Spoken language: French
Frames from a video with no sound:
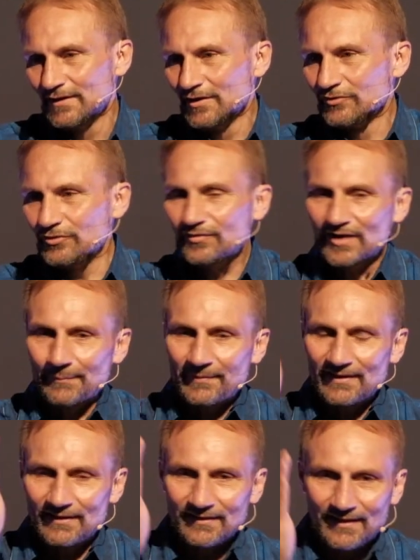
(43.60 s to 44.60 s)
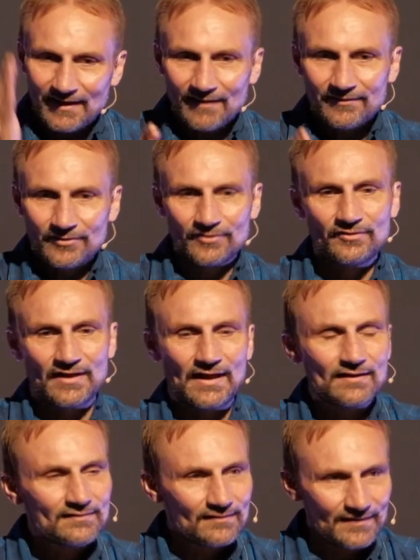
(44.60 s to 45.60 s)
juste après la création de
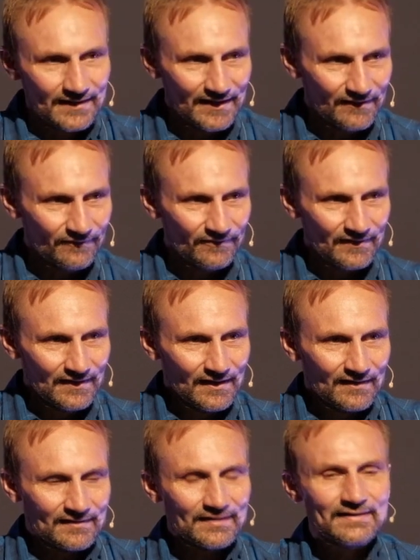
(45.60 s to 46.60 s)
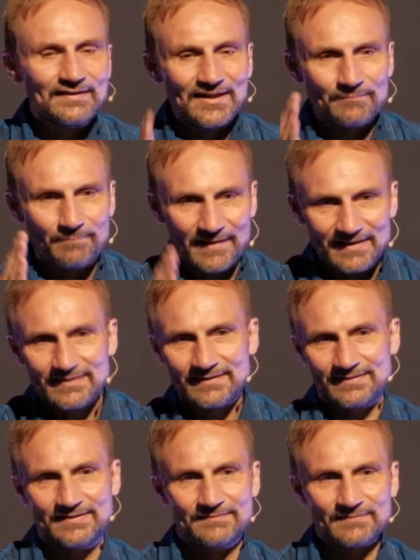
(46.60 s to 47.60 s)
Adam et Ève, c'est qu'il est
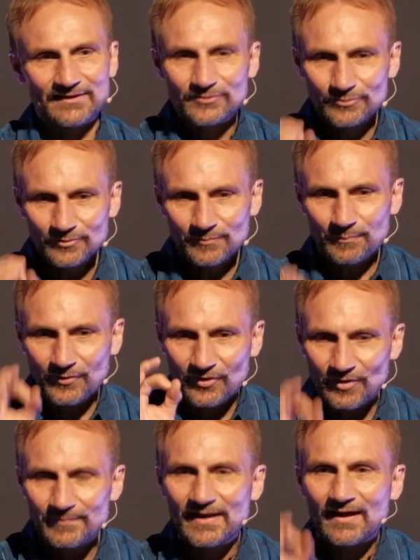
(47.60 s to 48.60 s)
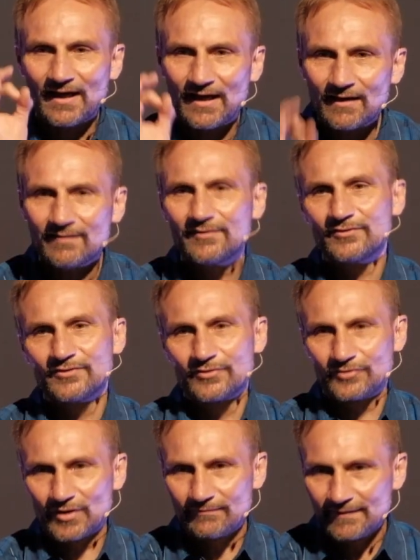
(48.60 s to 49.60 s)
béni. La toute première action de
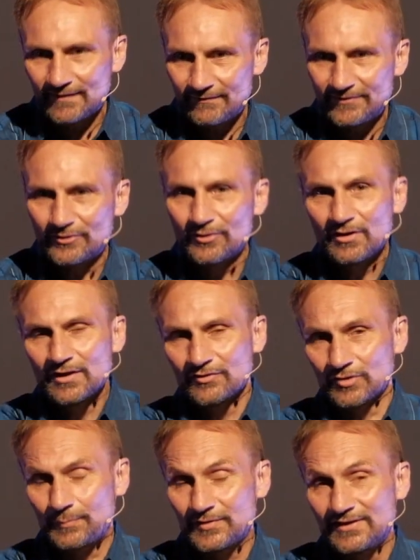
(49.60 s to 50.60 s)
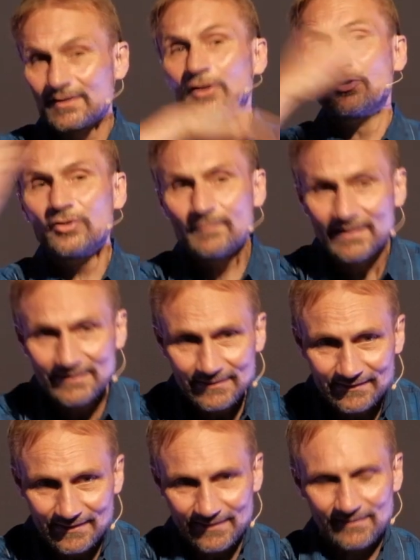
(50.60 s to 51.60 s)
Dieu vis-à-vis de, je peux dire,
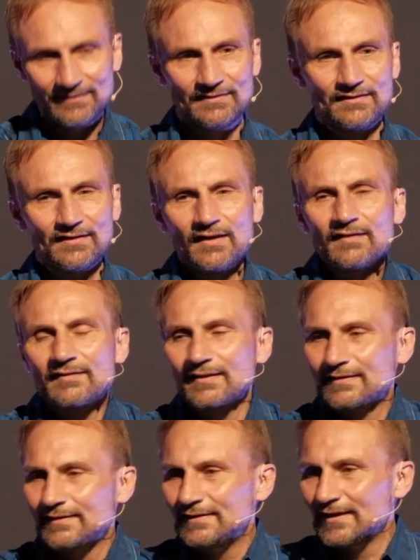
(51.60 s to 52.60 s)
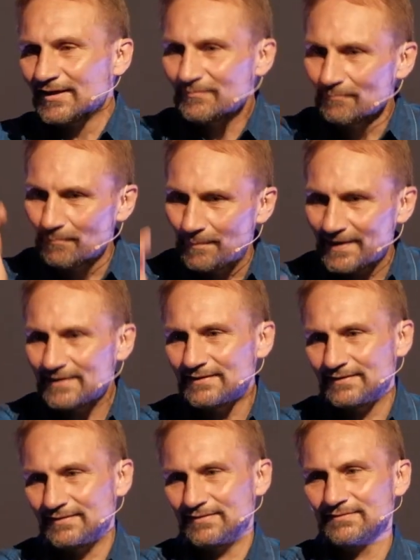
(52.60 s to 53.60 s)
l'humanité, c'est qu'il la
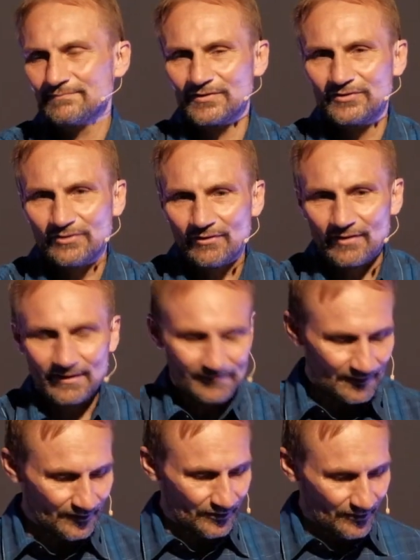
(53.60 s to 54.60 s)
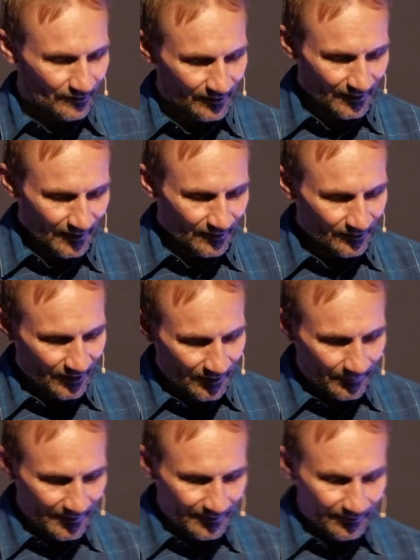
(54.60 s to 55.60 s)
béni. Dieu est un Dieu de la
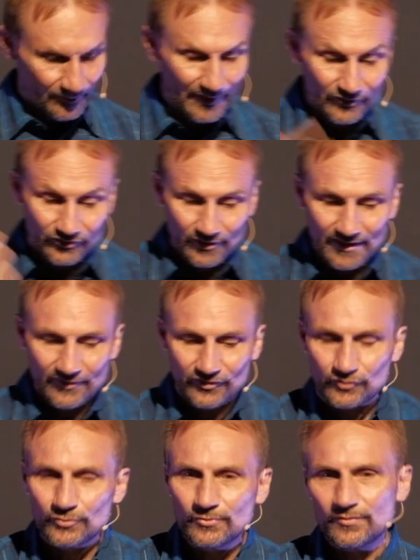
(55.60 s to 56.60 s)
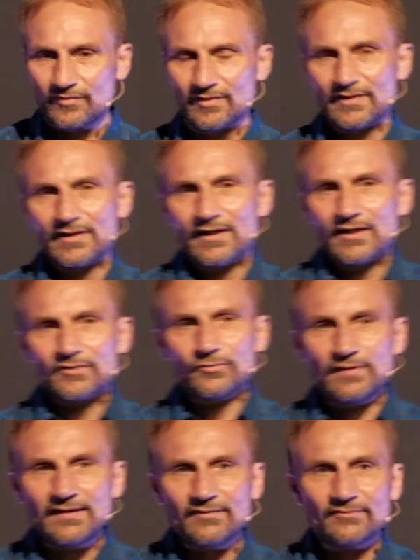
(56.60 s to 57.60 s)
bénédiction. En Genèse 12, nous
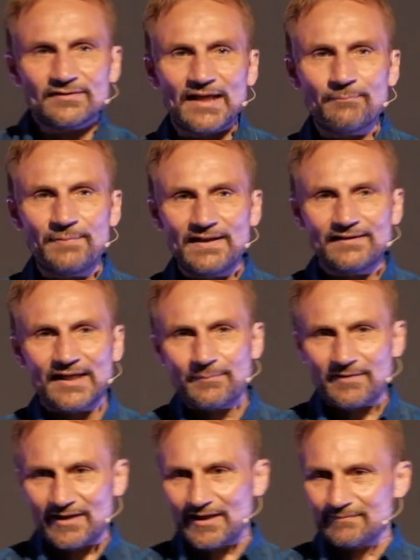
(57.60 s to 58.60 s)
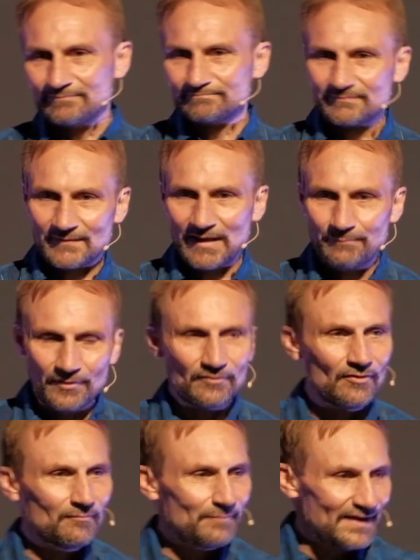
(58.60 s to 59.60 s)
lisons l'appel d'Abraham. Un peu
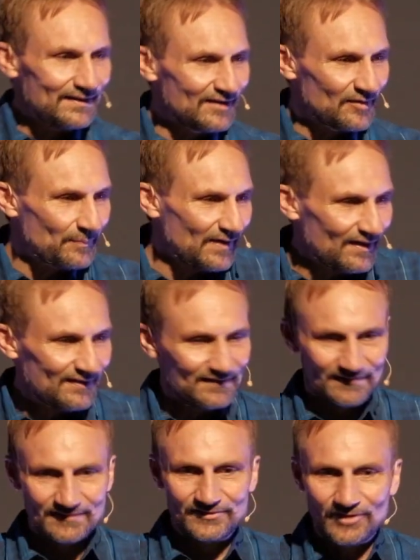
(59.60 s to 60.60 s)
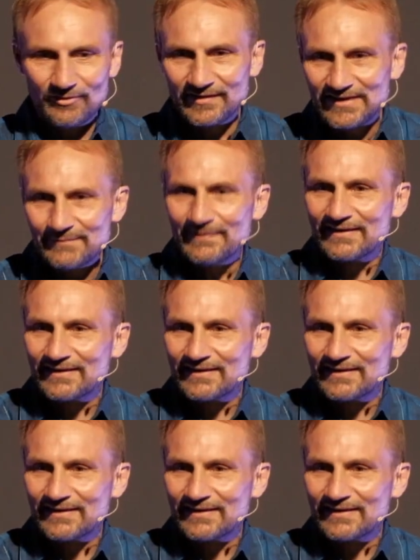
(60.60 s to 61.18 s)
comme Ben, n'est-ce pas euh, Dieu lui dit, mais